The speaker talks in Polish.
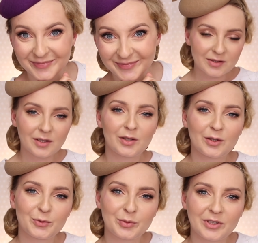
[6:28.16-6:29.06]
Skoro
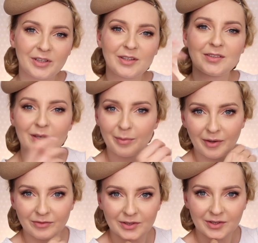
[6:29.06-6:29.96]
już przy takich
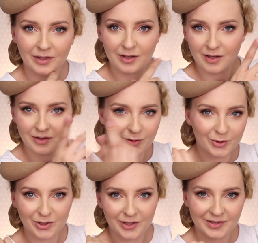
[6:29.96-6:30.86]
zabawnych e,
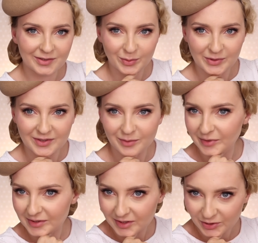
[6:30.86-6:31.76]
toczkach z twistem
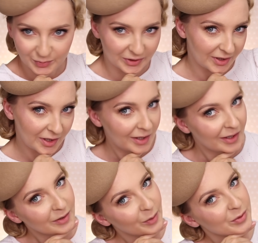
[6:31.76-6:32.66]
jesteśmy, to